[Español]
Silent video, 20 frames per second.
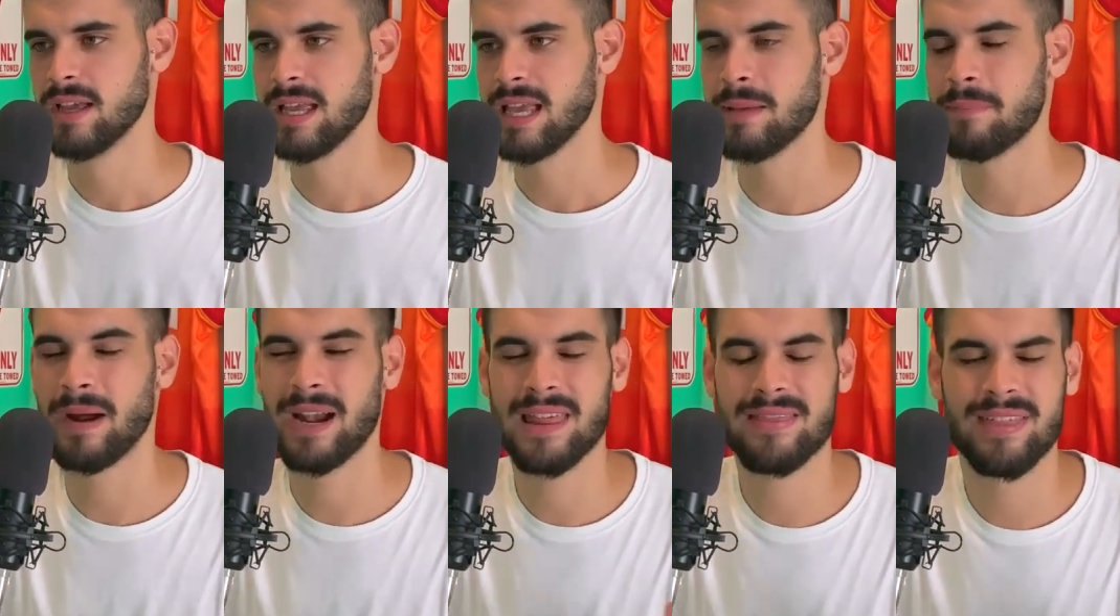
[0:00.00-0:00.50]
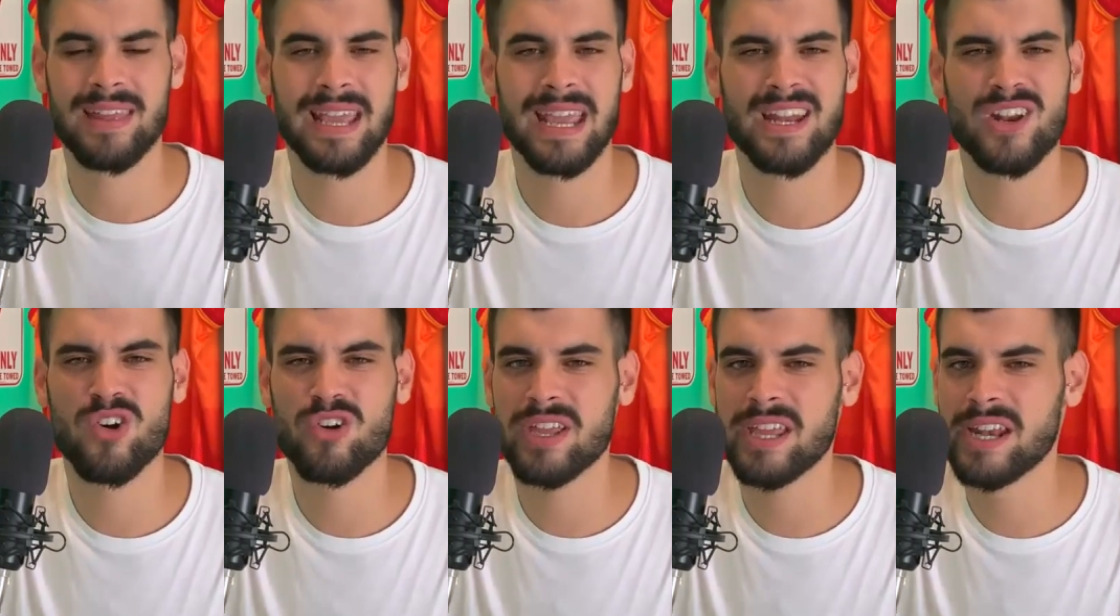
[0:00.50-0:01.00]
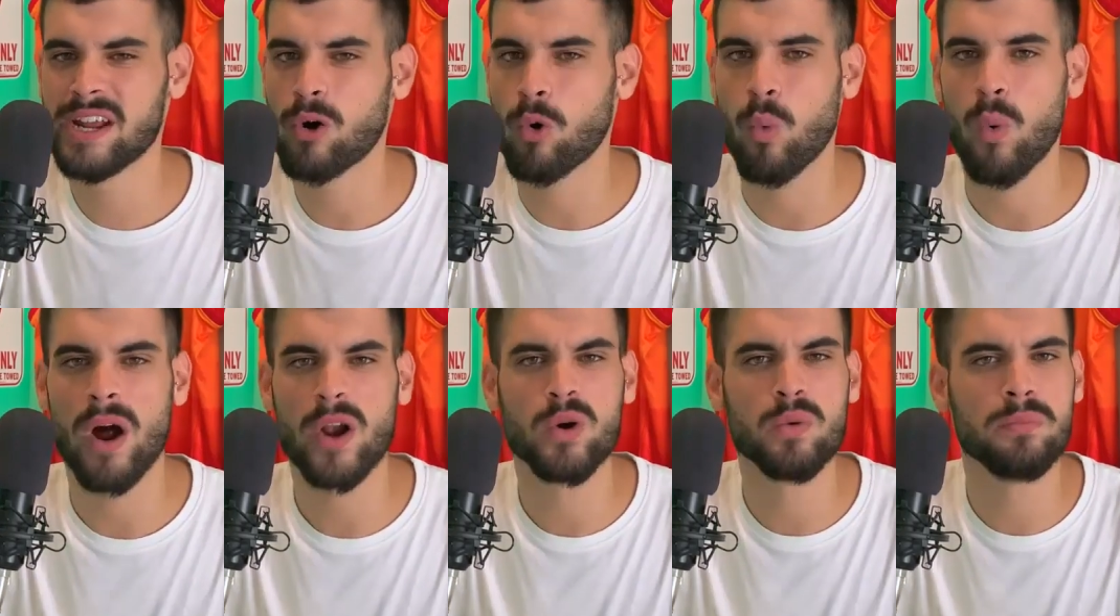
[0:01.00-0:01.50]
y parece que no quiere
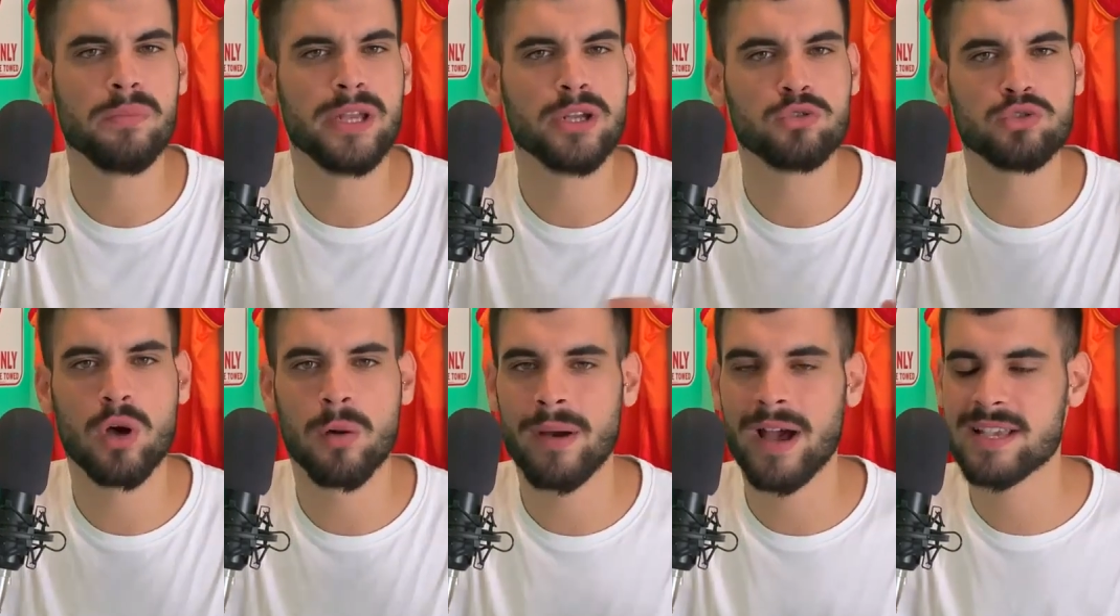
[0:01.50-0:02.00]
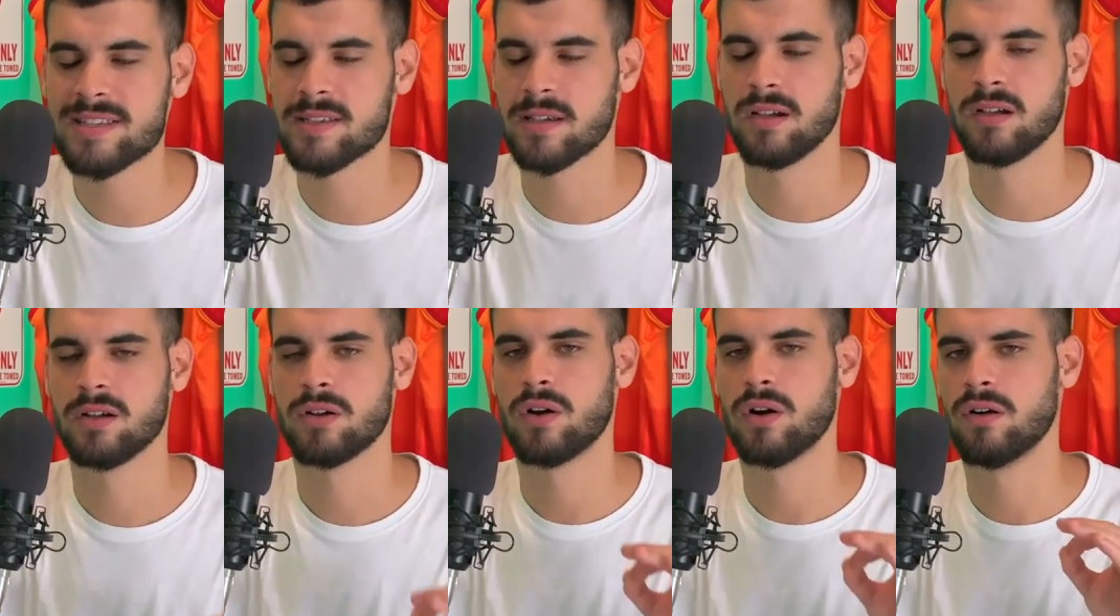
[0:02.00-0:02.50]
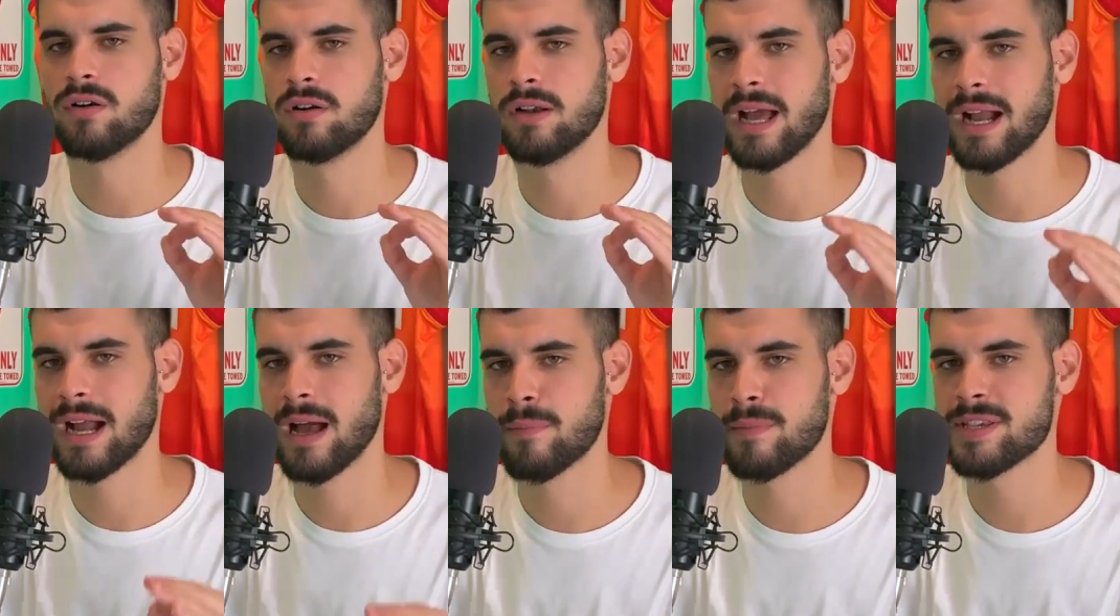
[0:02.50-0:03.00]
jugar un minuto más con
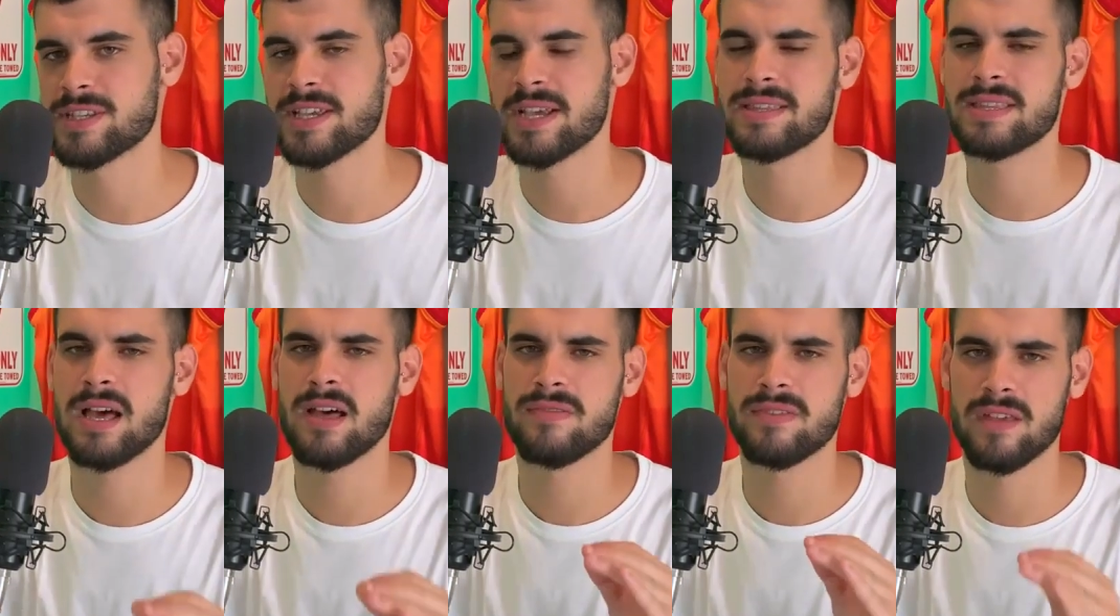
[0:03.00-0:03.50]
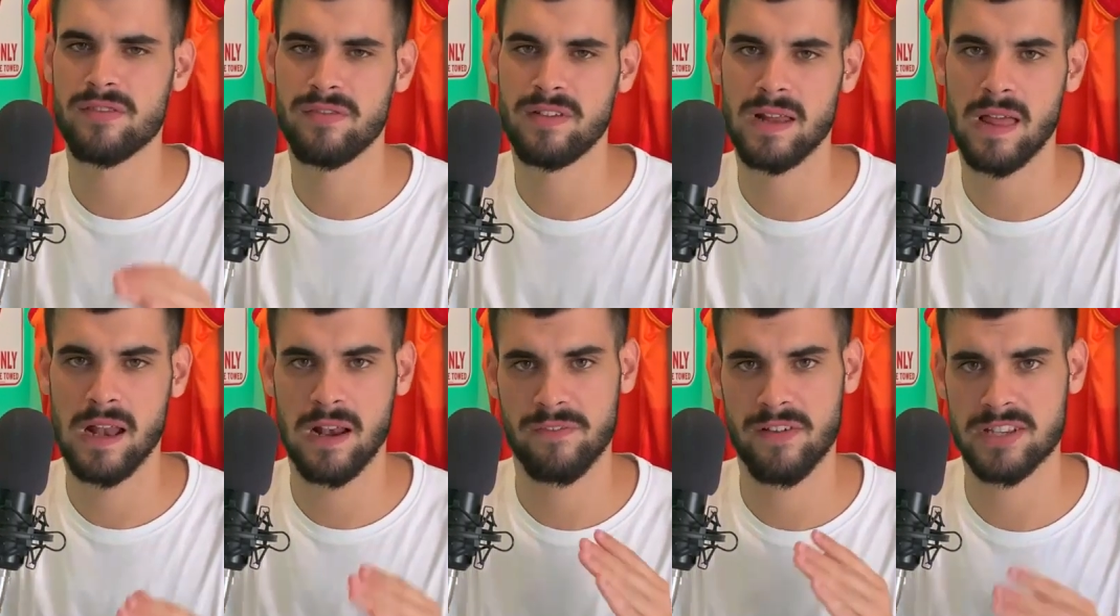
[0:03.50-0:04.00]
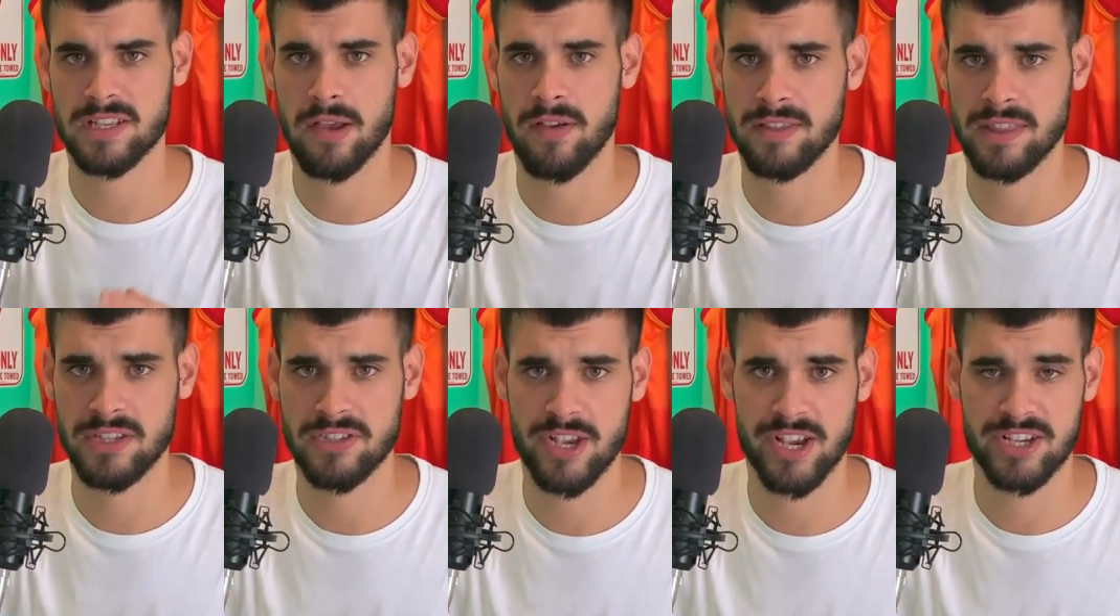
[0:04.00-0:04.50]
la camiseta de Philadelphia
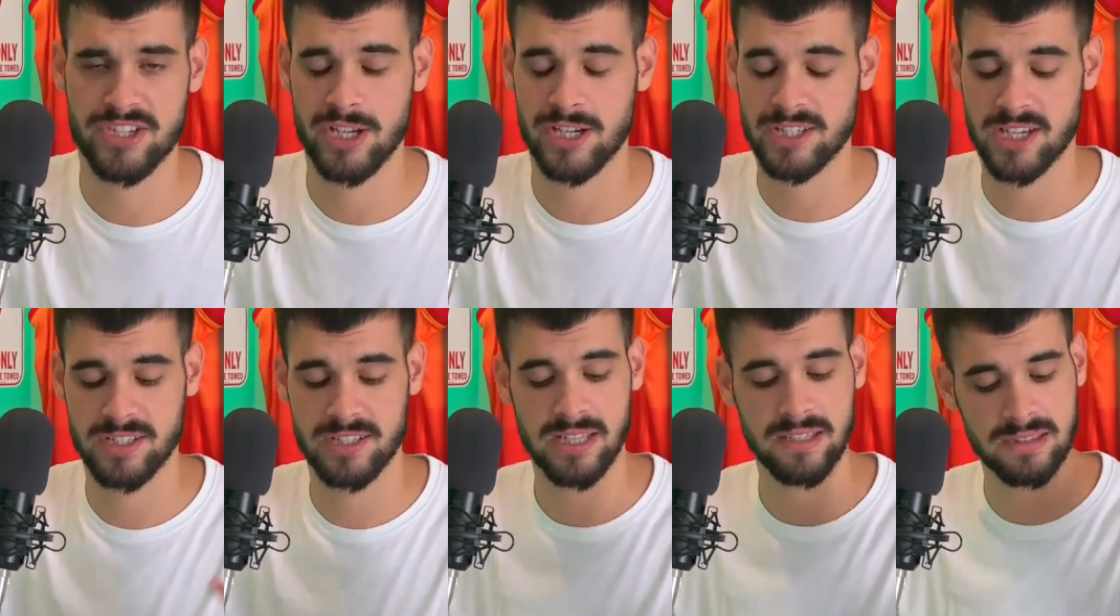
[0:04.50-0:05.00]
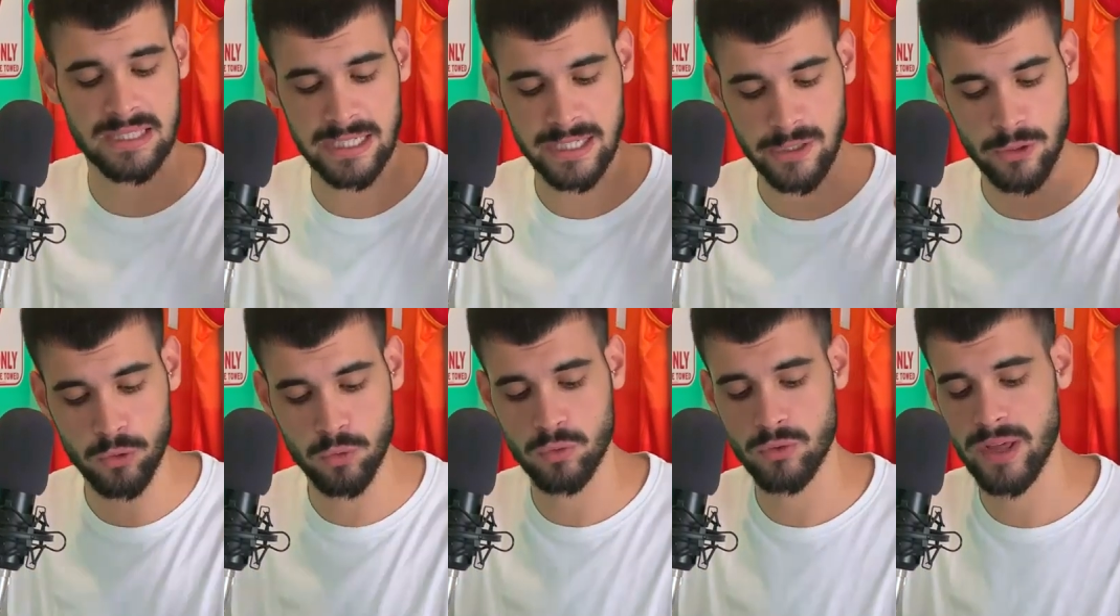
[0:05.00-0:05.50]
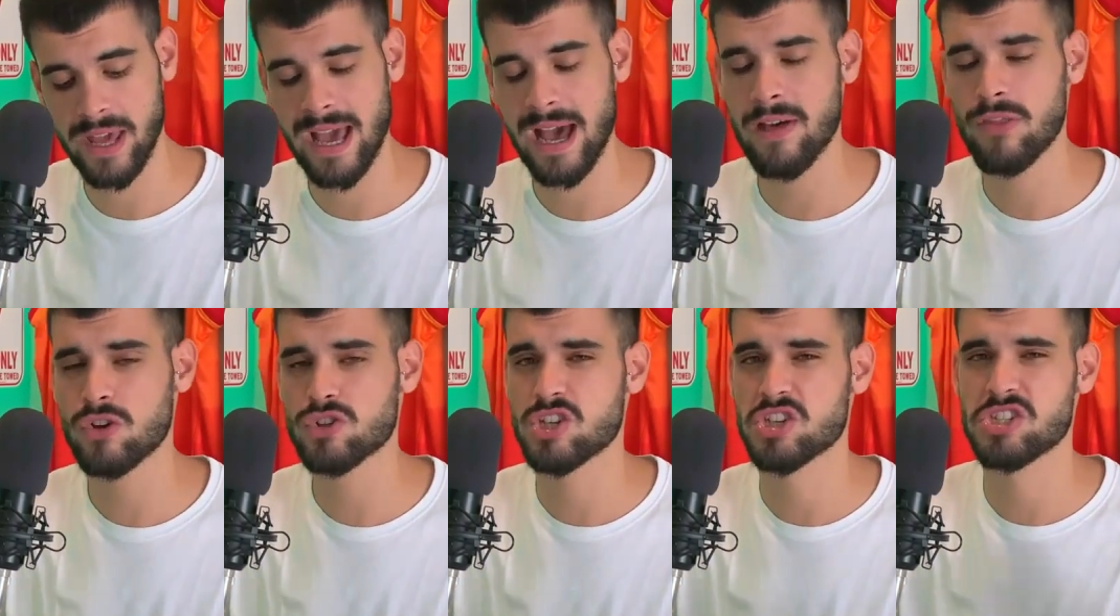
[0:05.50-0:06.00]
76ers. Se siente ninguneado,